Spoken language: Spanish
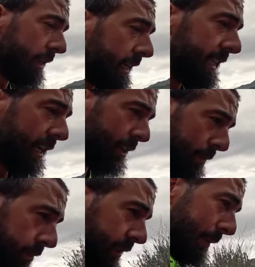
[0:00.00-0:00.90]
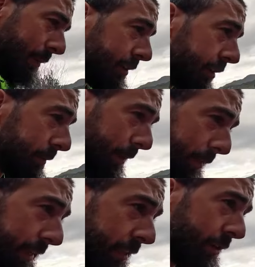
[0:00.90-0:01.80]
¿Qué tal? ¿Cómo estamos?
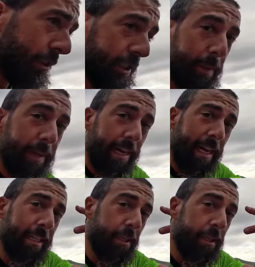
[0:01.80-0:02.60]
Bienvenidos a mi canal